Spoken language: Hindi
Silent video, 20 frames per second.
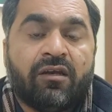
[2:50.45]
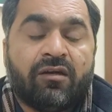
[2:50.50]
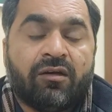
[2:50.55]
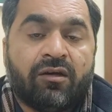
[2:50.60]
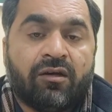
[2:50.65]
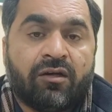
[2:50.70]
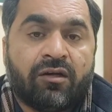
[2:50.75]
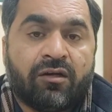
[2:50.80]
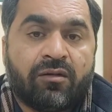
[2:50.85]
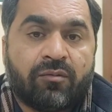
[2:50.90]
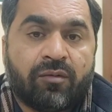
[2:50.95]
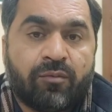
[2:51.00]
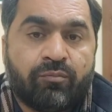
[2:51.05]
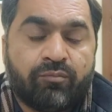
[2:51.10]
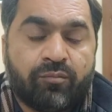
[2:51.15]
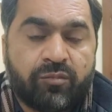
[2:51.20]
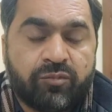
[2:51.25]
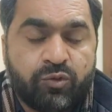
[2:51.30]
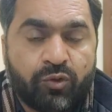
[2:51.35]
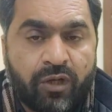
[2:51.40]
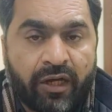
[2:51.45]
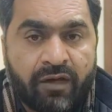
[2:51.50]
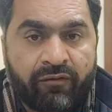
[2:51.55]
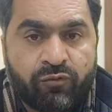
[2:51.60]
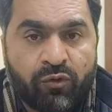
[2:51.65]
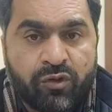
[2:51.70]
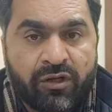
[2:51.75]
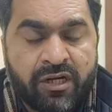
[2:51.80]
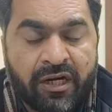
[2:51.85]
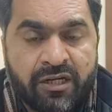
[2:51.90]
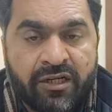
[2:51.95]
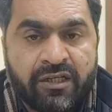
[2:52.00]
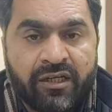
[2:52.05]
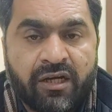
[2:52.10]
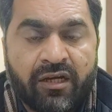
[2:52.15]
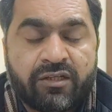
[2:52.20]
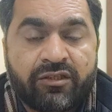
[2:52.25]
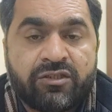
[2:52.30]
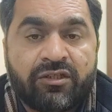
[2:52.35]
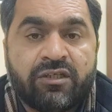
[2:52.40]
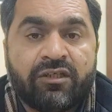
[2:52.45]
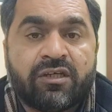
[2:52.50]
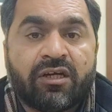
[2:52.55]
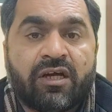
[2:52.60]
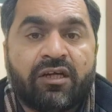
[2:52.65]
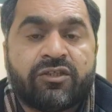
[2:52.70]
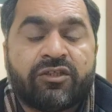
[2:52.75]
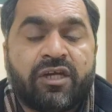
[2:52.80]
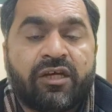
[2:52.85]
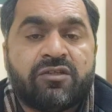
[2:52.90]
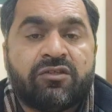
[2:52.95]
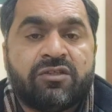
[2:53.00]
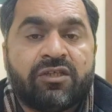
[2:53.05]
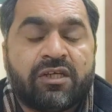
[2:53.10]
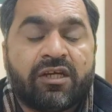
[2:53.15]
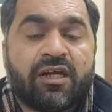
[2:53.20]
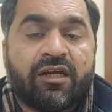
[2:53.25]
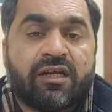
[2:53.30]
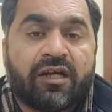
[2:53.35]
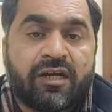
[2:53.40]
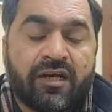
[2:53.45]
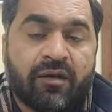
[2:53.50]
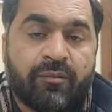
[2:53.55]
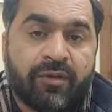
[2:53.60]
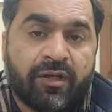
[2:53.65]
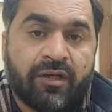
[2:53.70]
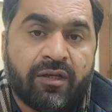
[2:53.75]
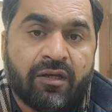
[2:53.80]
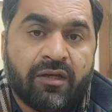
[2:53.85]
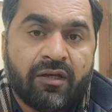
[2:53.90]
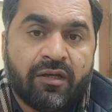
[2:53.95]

जो है वो घटिया जिनका शायद जिक्र करना भी